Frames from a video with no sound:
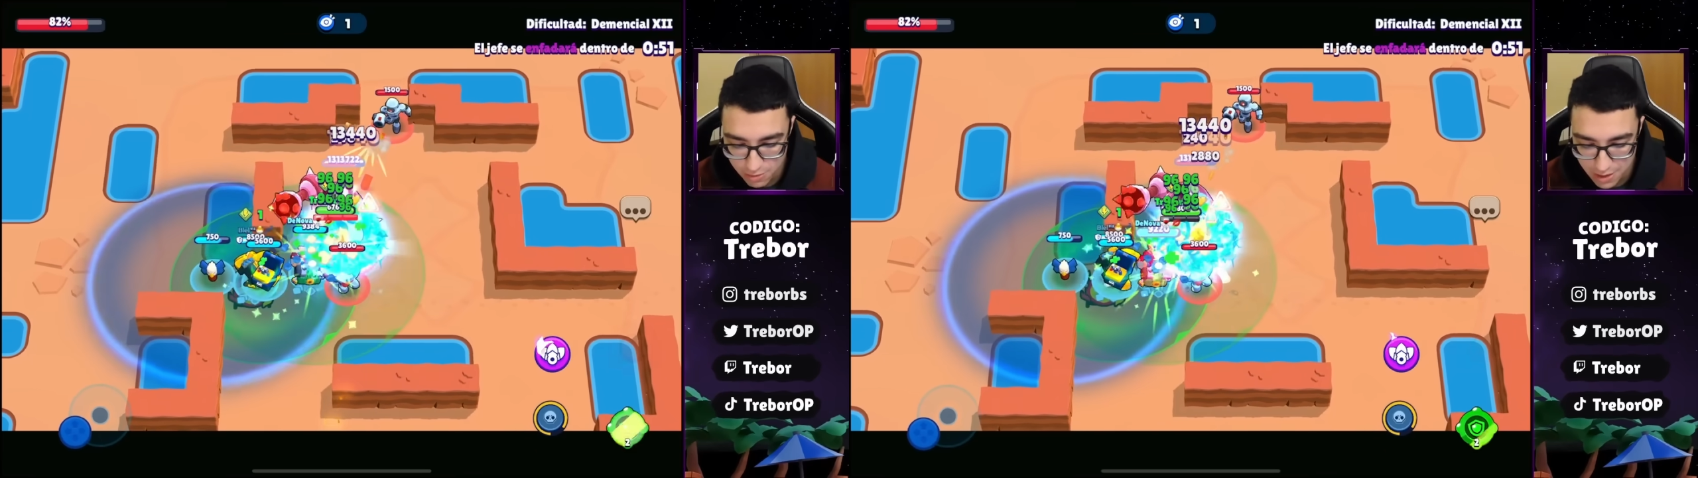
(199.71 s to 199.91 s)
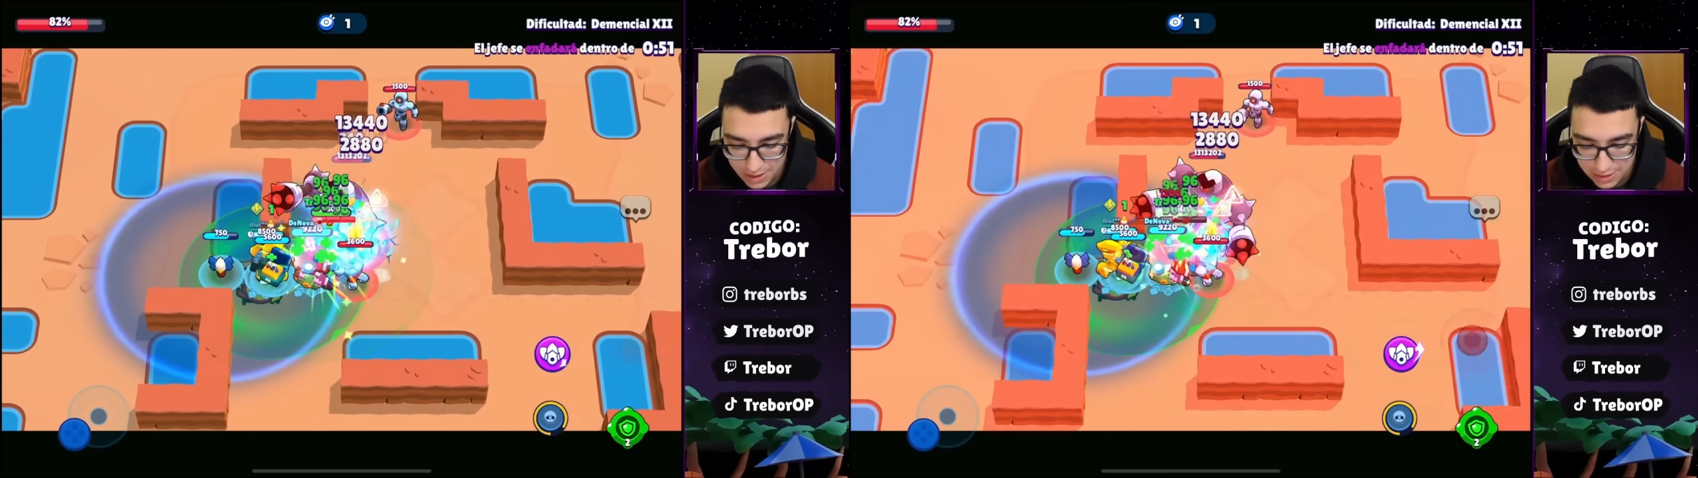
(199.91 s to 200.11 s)

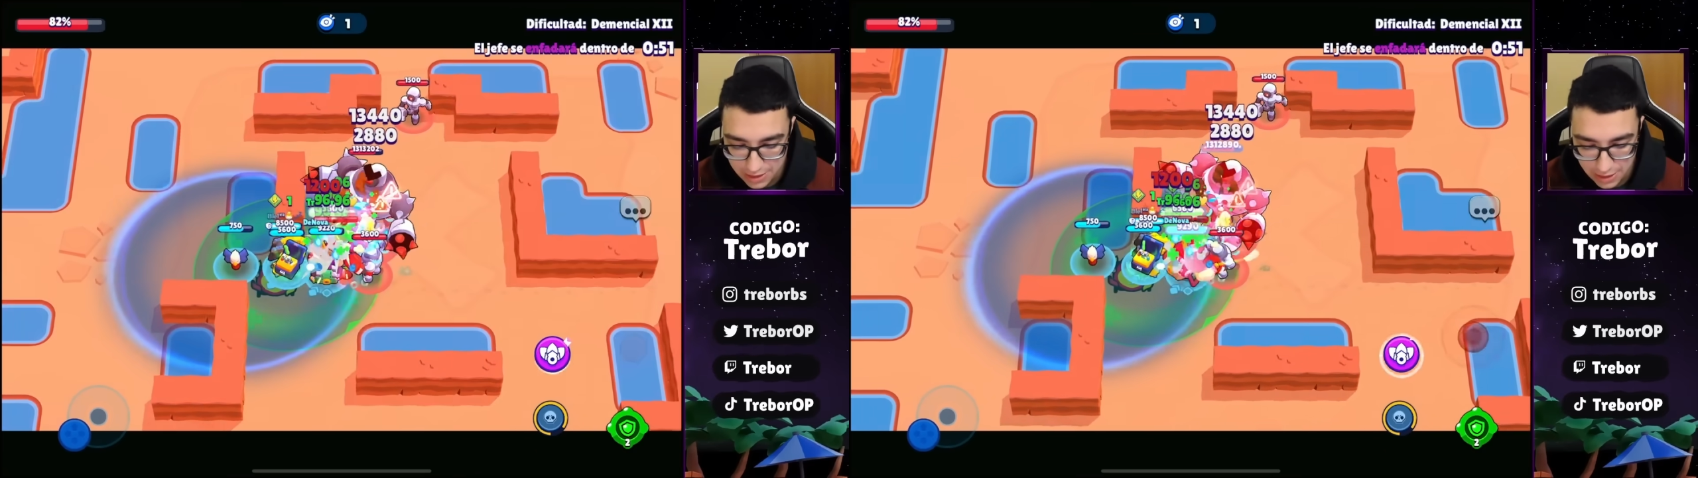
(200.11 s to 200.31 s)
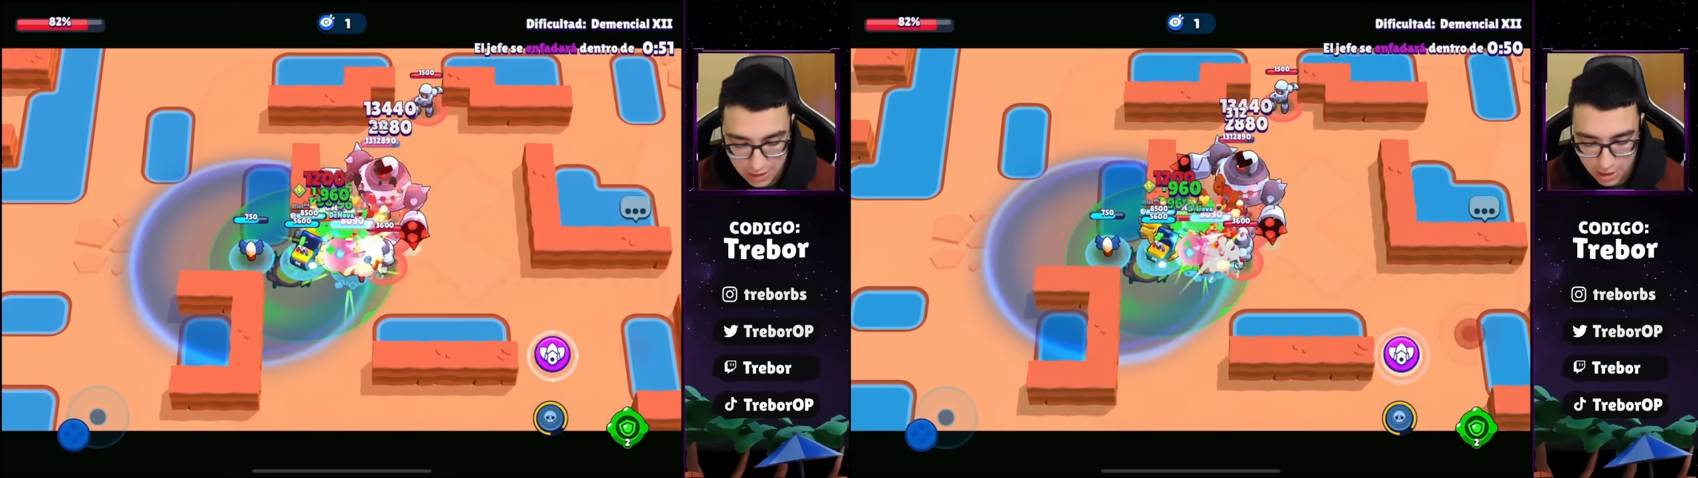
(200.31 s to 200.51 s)

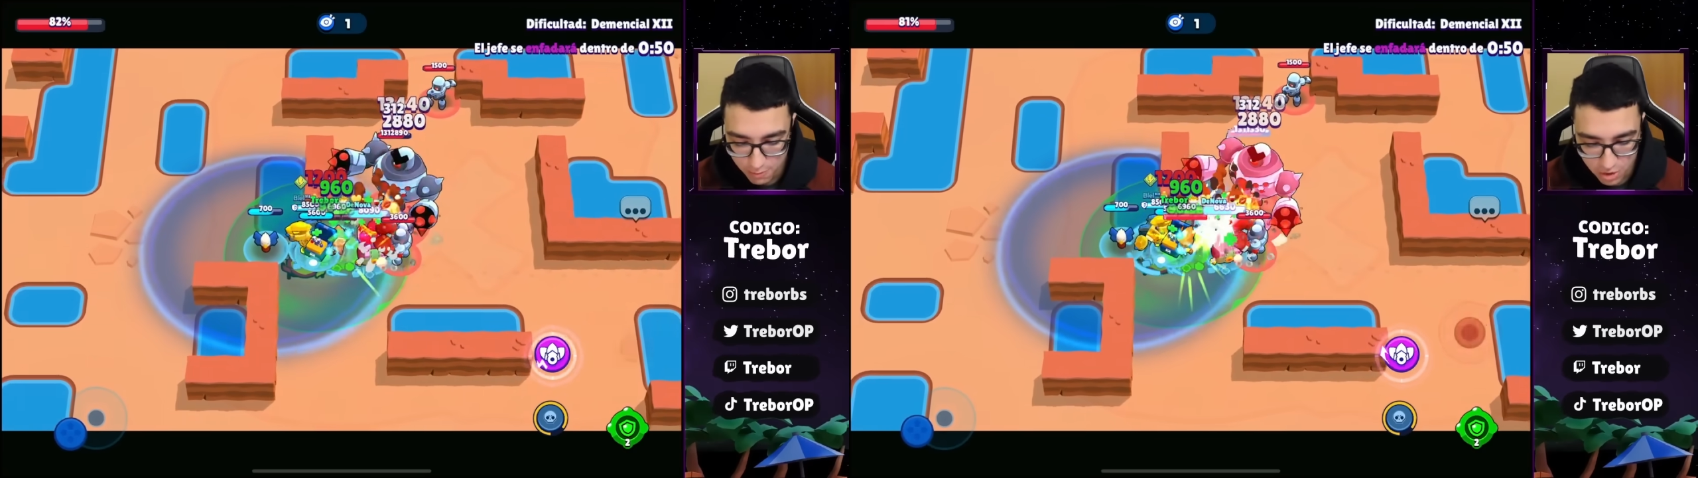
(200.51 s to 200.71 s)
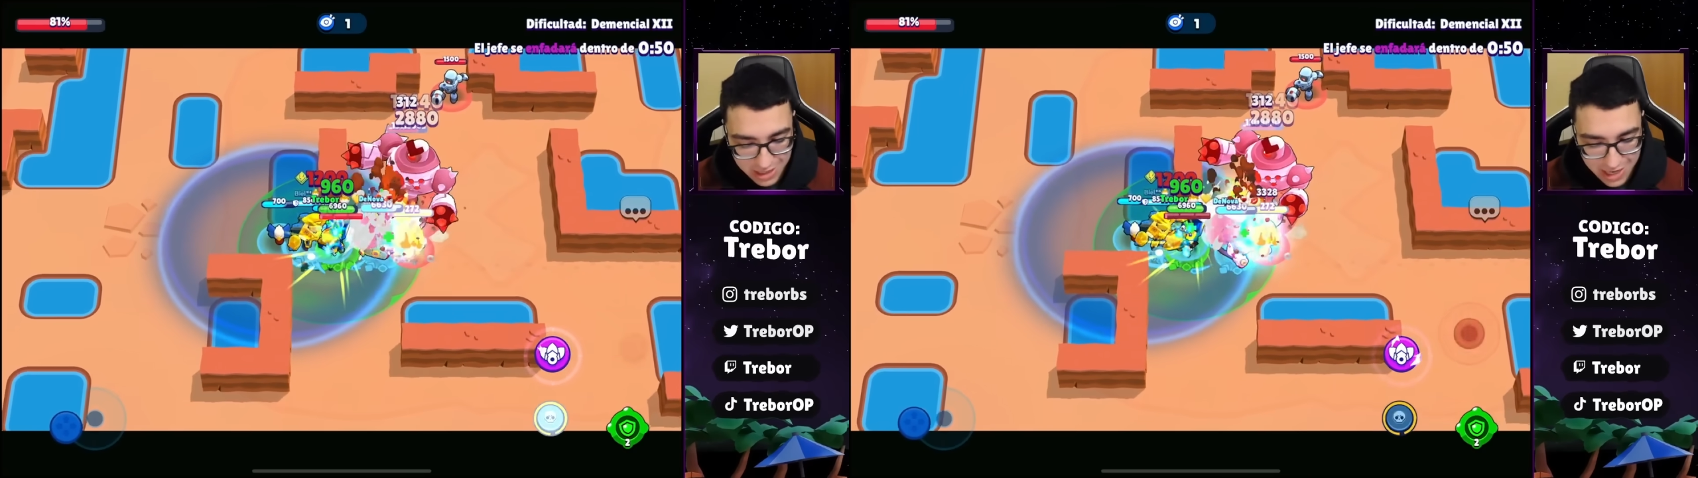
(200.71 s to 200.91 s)
obviamente
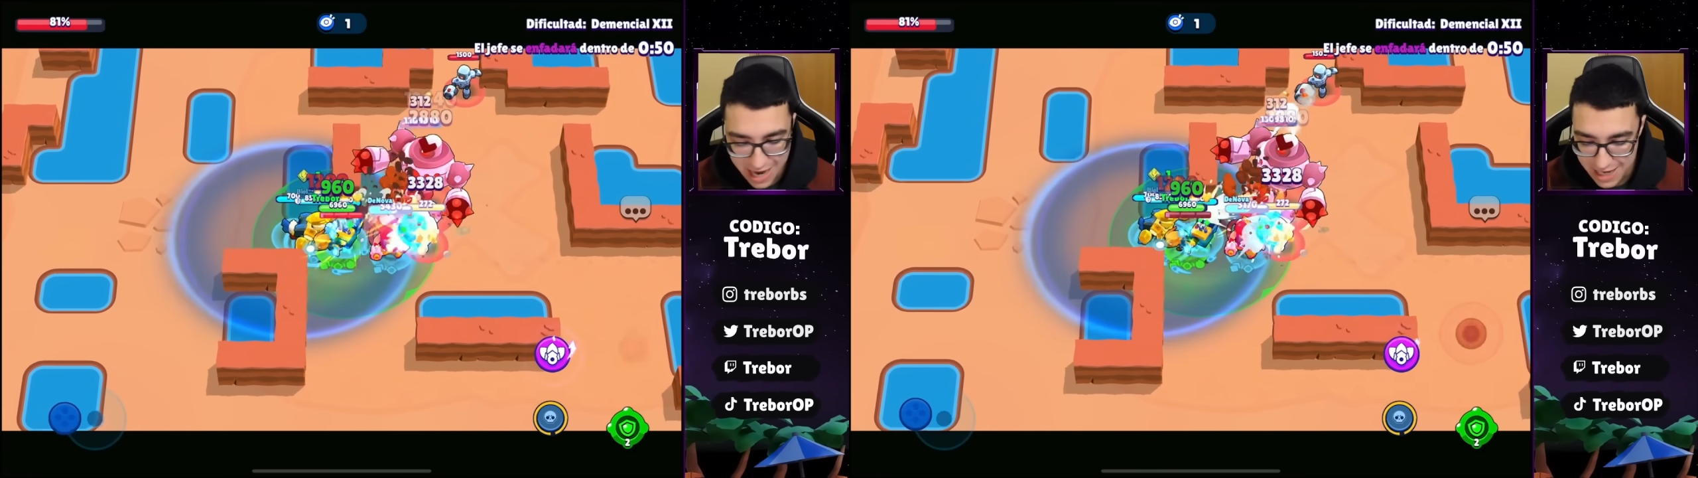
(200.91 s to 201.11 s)
Porque